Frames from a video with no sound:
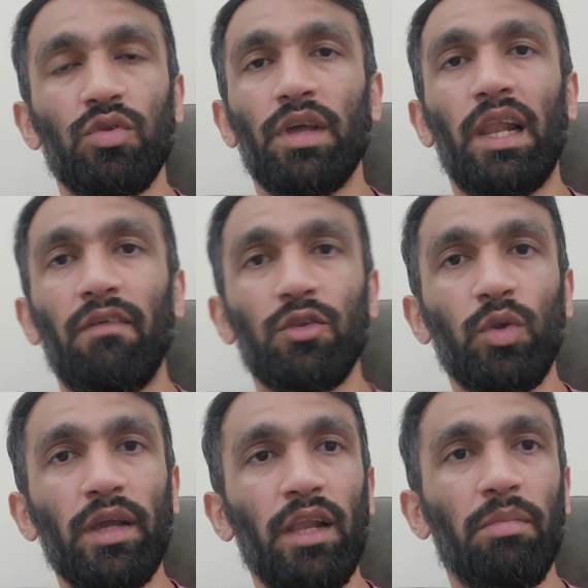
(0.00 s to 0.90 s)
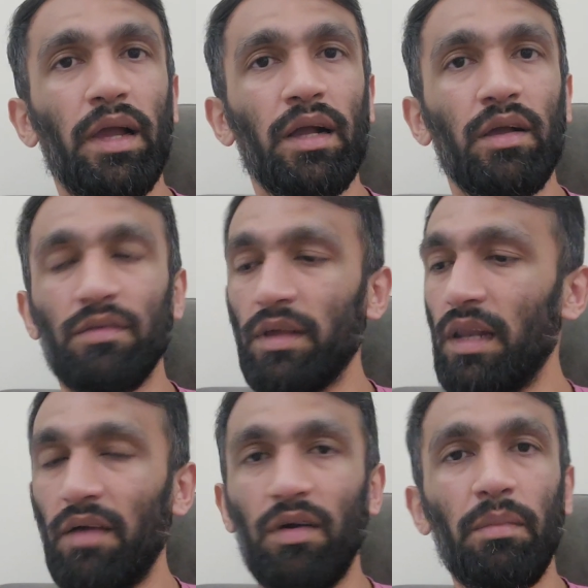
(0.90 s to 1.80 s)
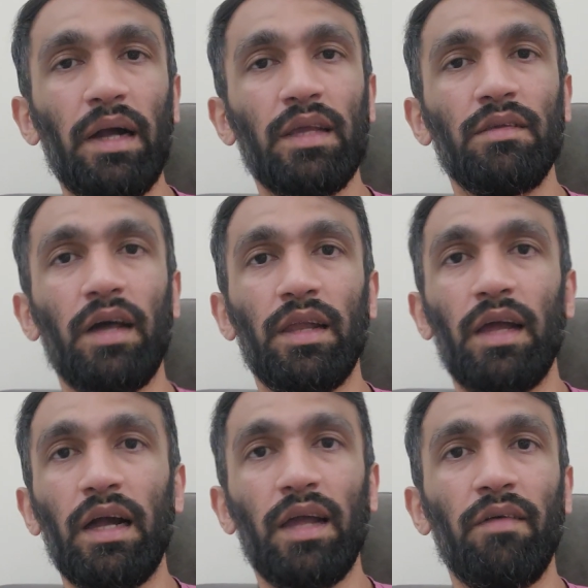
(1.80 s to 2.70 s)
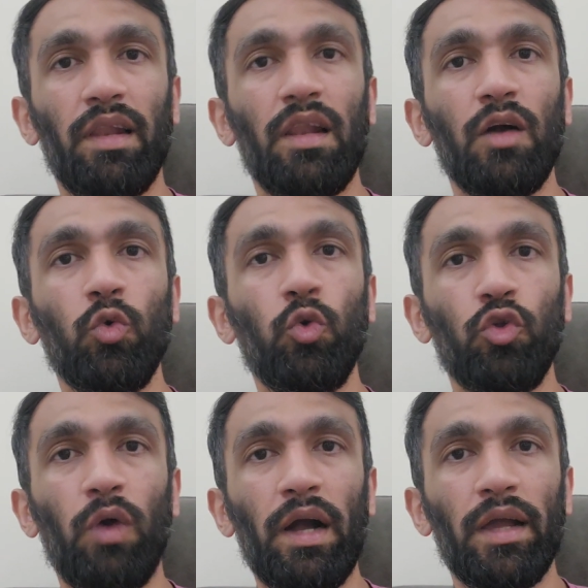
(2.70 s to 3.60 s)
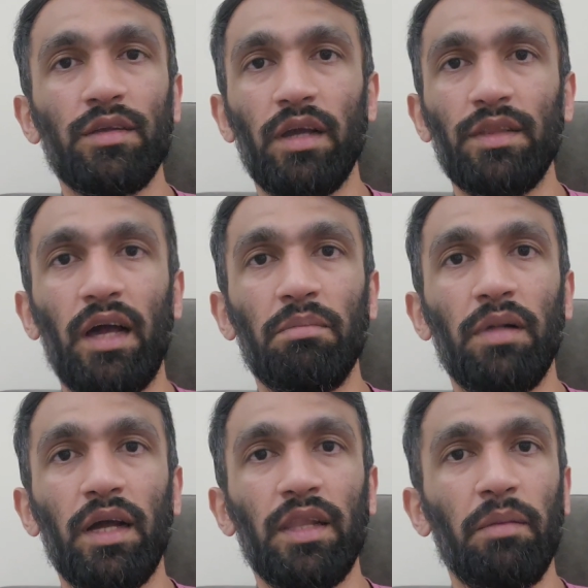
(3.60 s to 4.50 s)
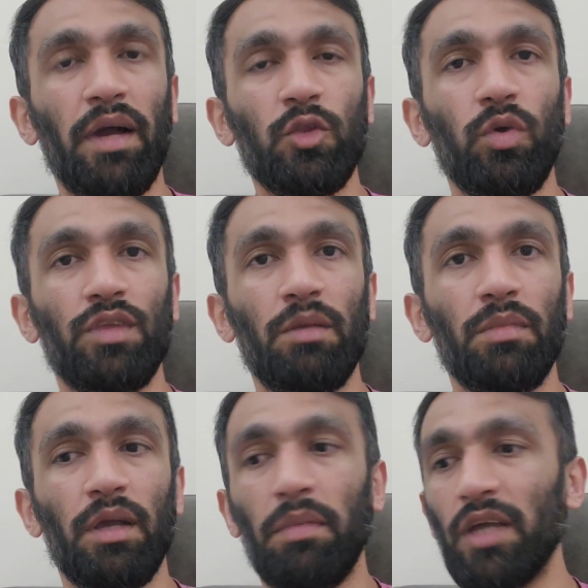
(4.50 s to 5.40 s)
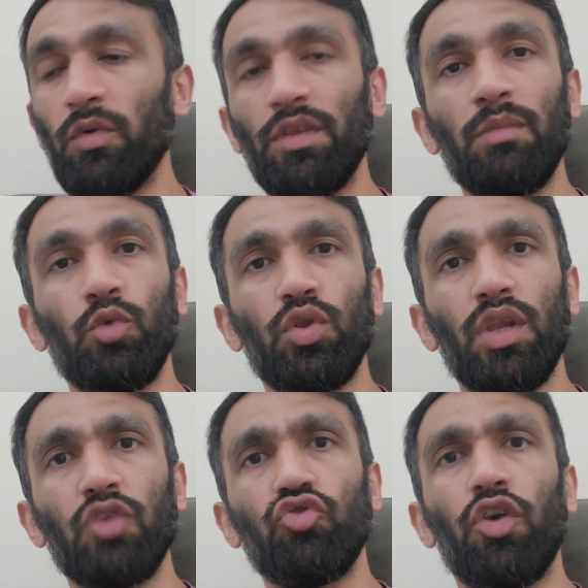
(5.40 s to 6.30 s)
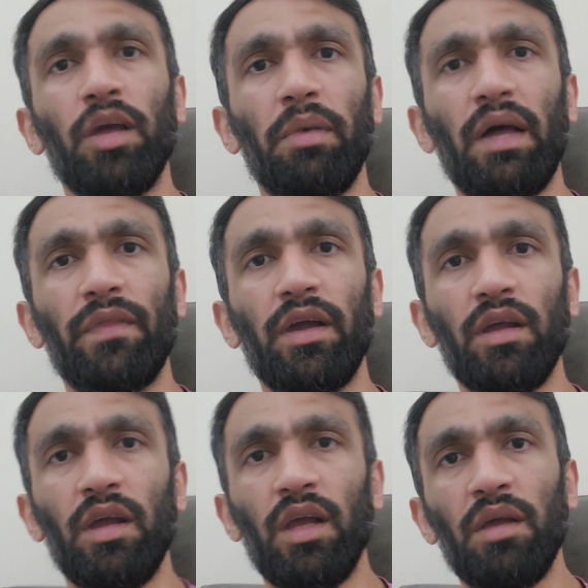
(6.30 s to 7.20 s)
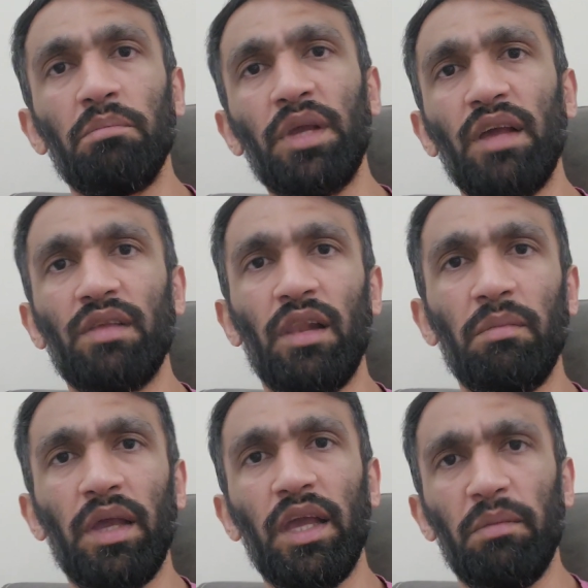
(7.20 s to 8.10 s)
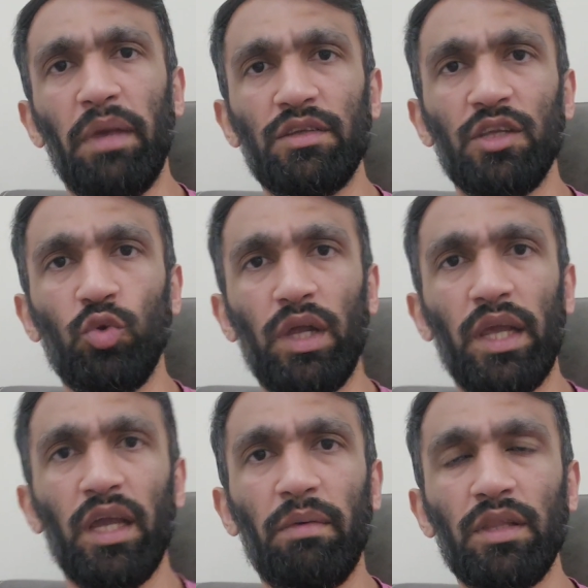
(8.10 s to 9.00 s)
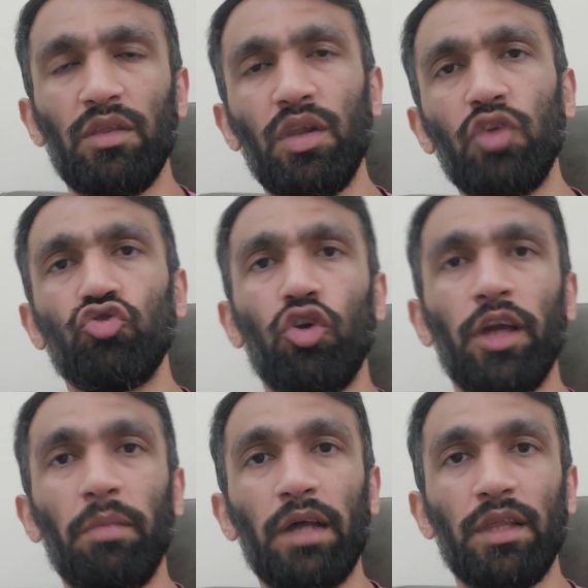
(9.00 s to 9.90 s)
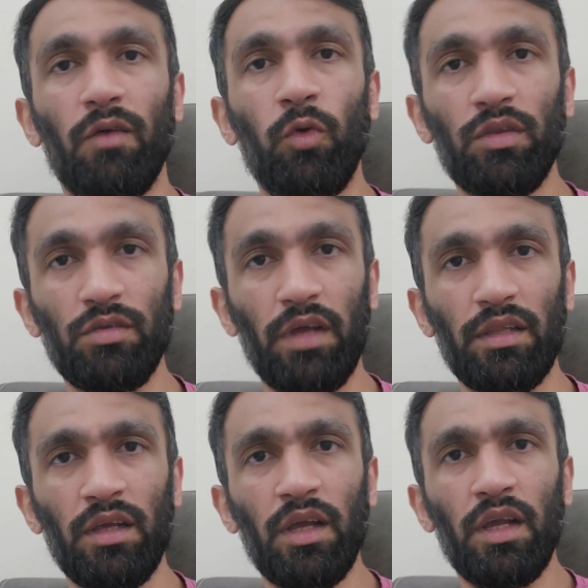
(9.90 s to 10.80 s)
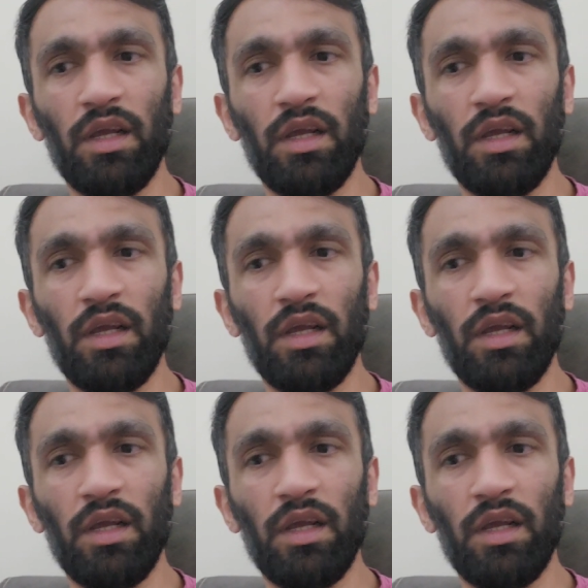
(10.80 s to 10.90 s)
उसके अलावा तो नहीं खेल पाएगा इसके अलावा बाकी सारे आगे वाले लंगूर जो आ गए शादाब खान इमाद वसीम इमाद वसीम तो इतने चौड़े में आता है पीएसएल में एक मैच जितवाने के बाद इतने चौड़े में आता है वो इंसान